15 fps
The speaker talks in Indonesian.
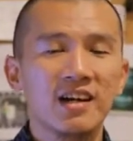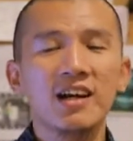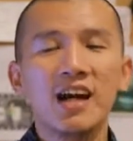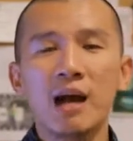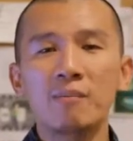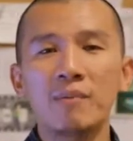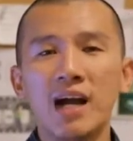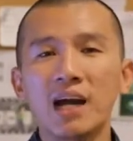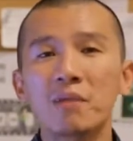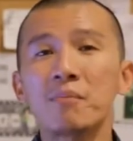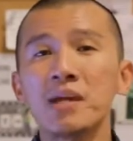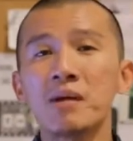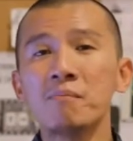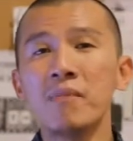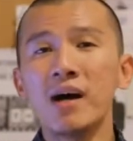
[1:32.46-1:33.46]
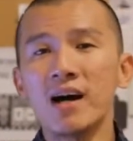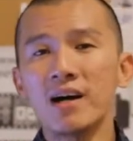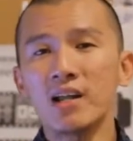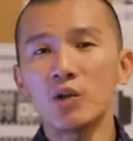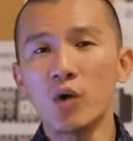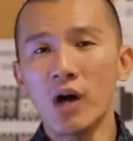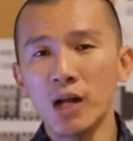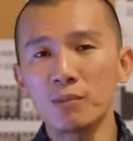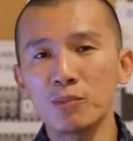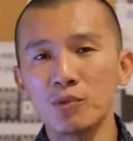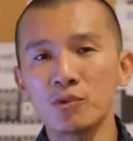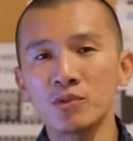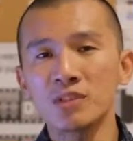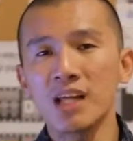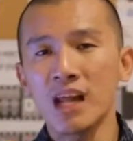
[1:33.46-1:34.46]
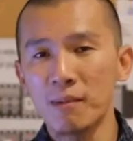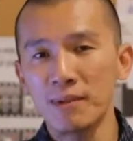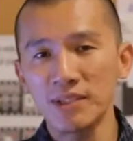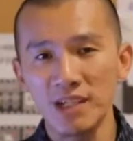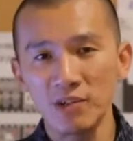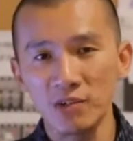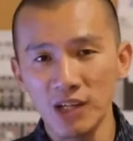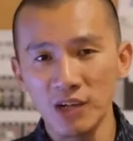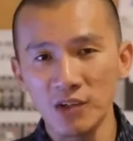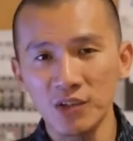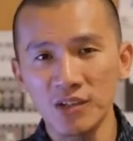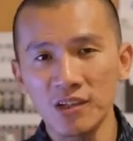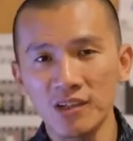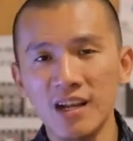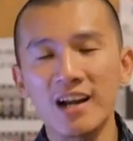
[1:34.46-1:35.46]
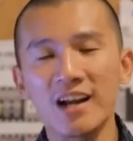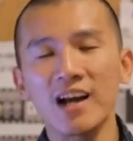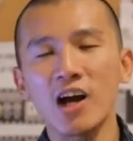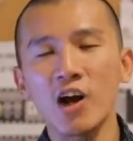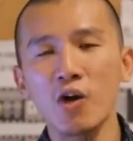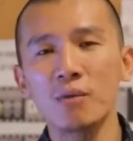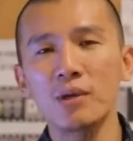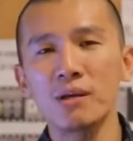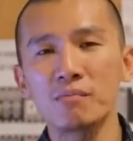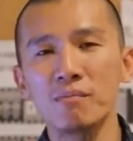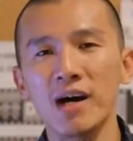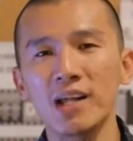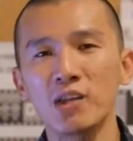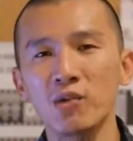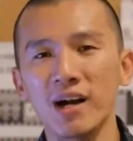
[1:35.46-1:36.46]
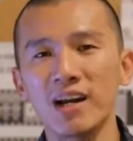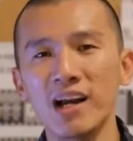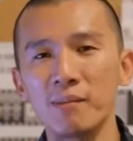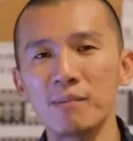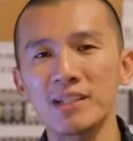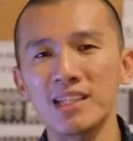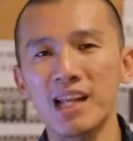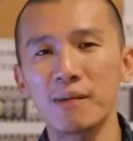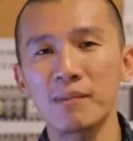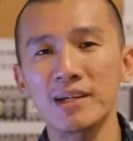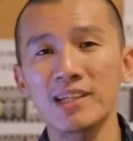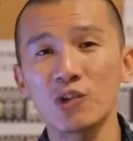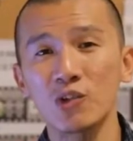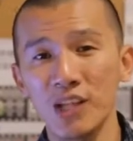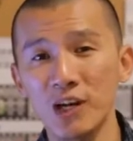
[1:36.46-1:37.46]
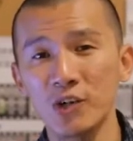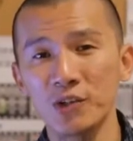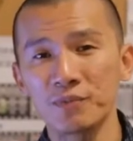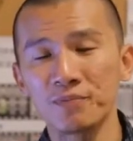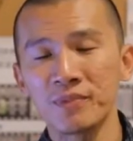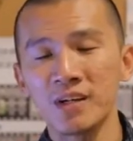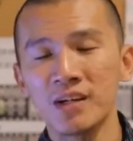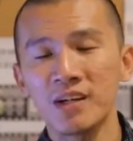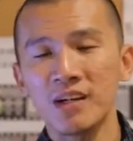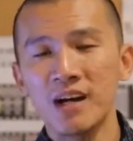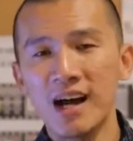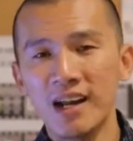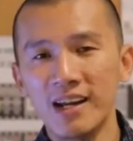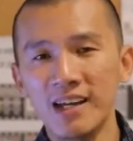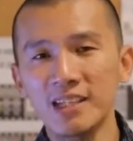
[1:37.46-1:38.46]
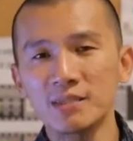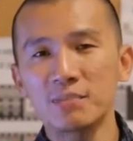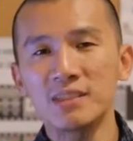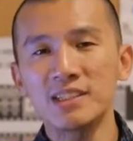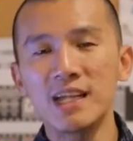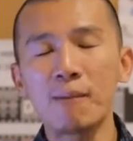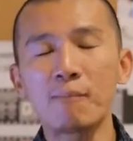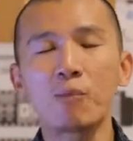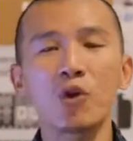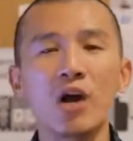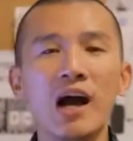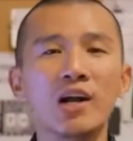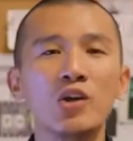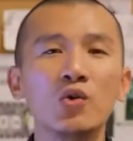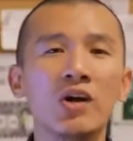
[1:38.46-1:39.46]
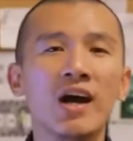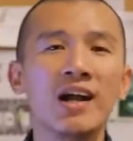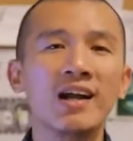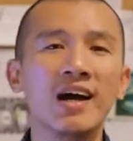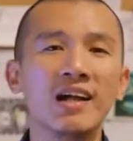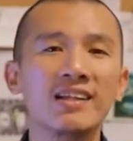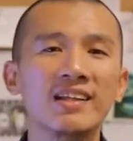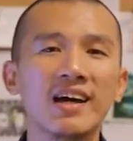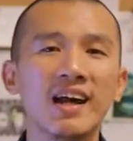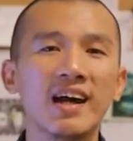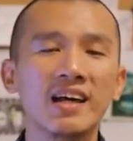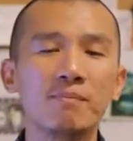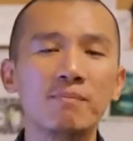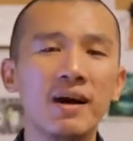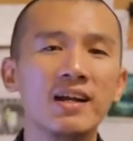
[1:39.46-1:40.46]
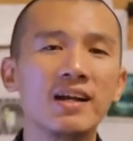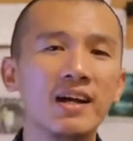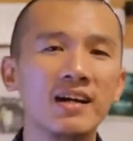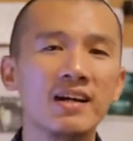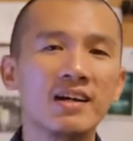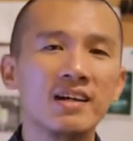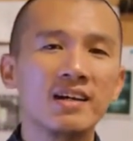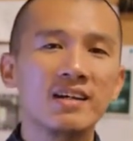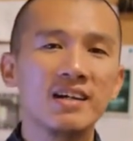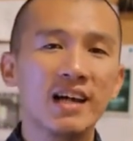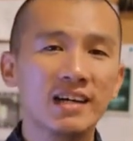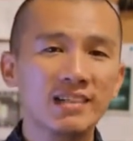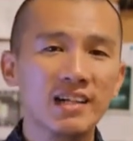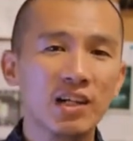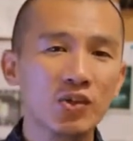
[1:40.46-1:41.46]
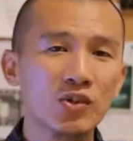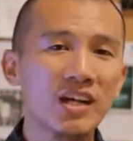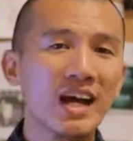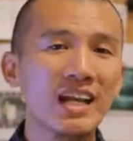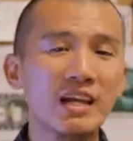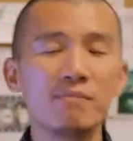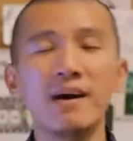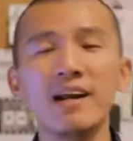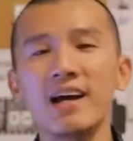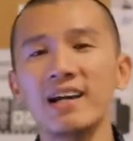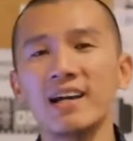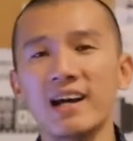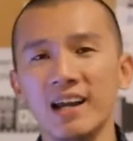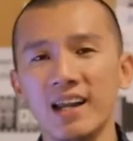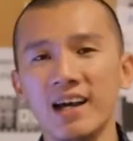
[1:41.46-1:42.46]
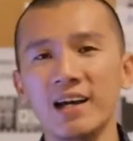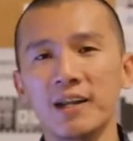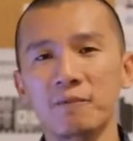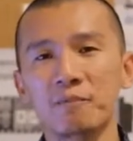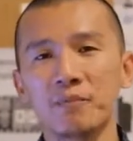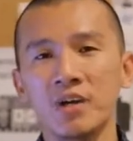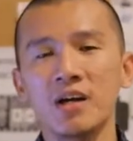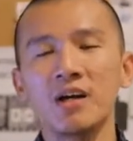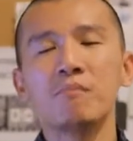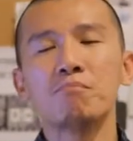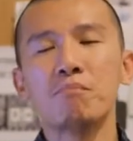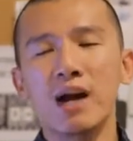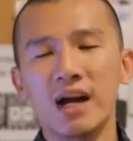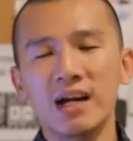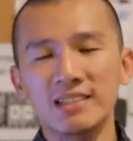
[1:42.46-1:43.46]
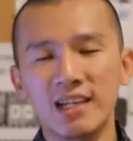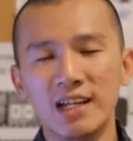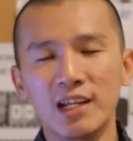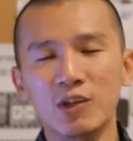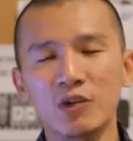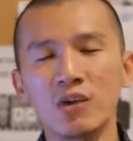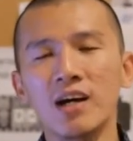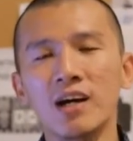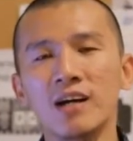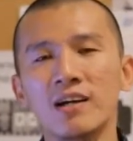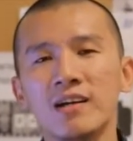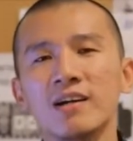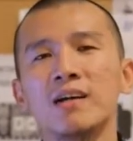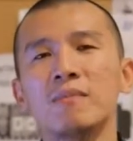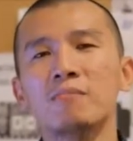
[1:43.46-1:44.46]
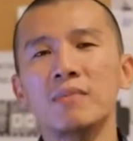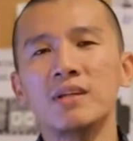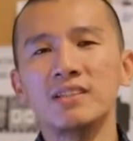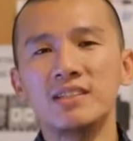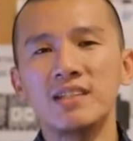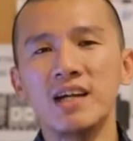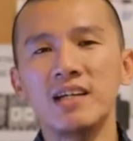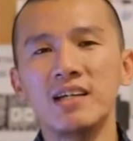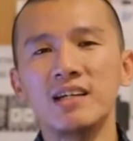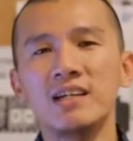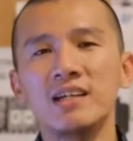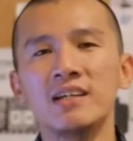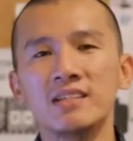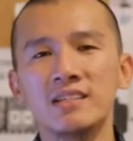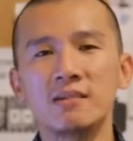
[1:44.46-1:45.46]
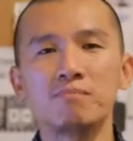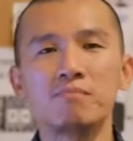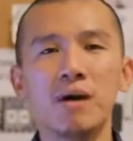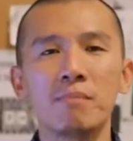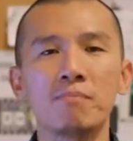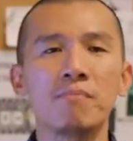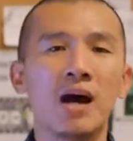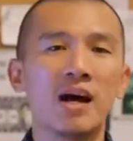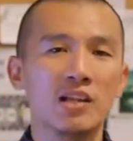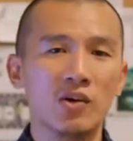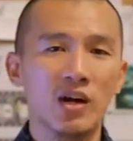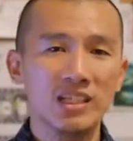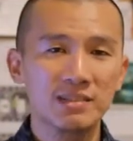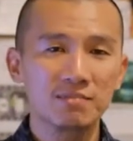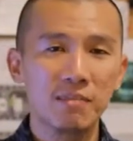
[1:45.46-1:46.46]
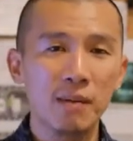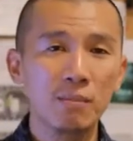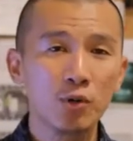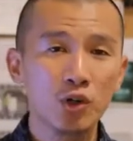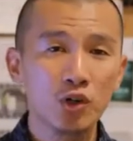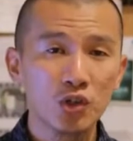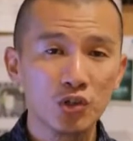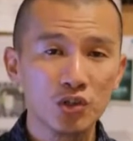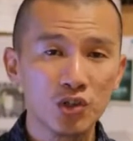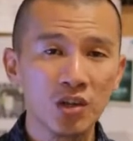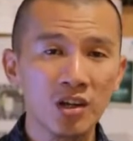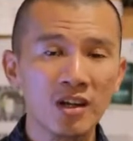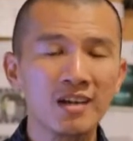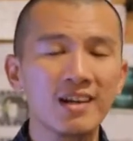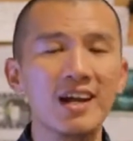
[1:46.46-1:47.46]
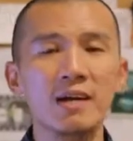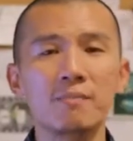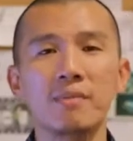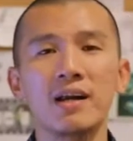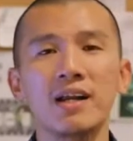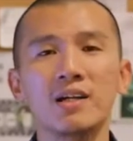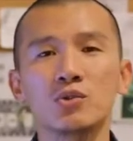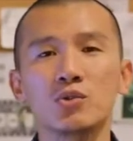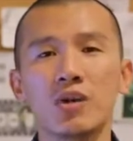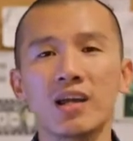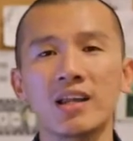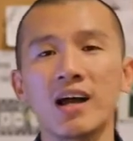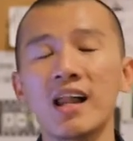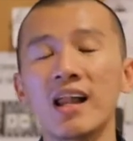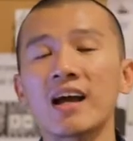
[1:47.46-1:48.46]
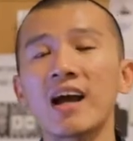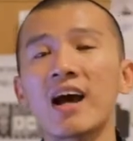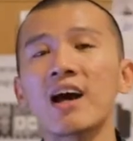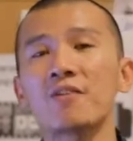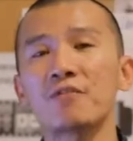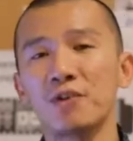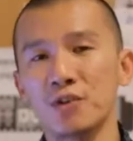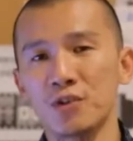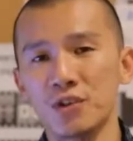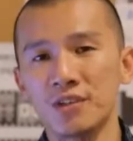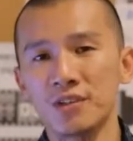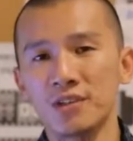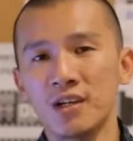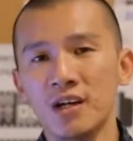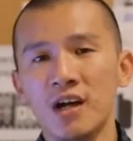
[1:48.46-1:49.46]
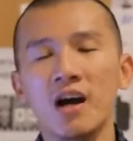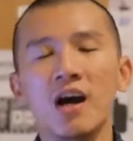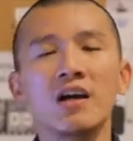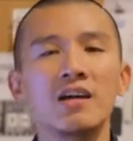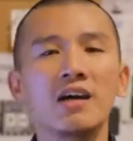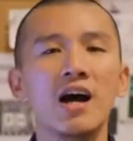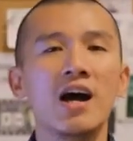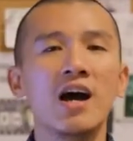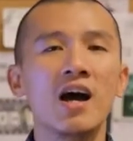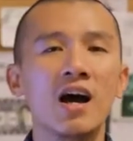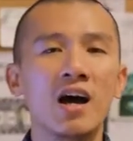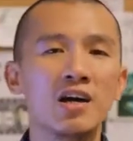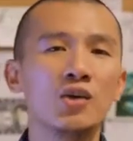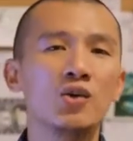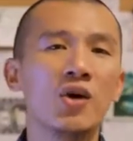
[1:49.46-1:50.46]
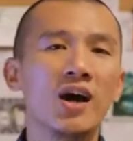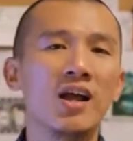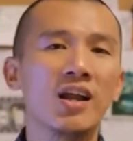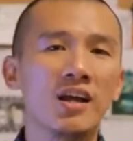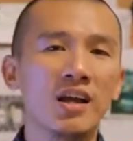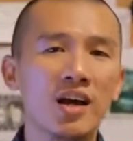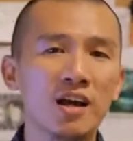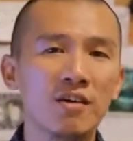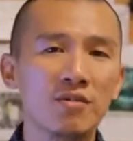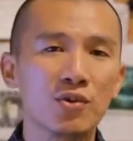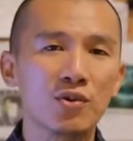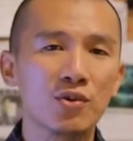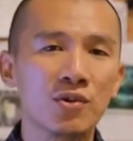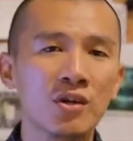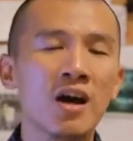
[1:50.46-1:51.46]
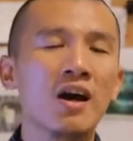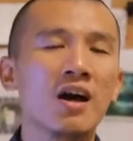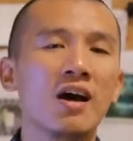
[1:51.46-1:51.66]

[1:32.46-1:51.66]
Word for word: Kami akan menyembah Tuhanmu selama satu tahun dan engkau menyembah Tuhan kami selama satu tahun." Alias mencampur adukan antara ibadah yang satu dengan ibadah yang lain. Maka saat itulah menjadi sebab atau asbabun nuzul daripada surat Al-Kafirun. Ya ayyuhal kafirun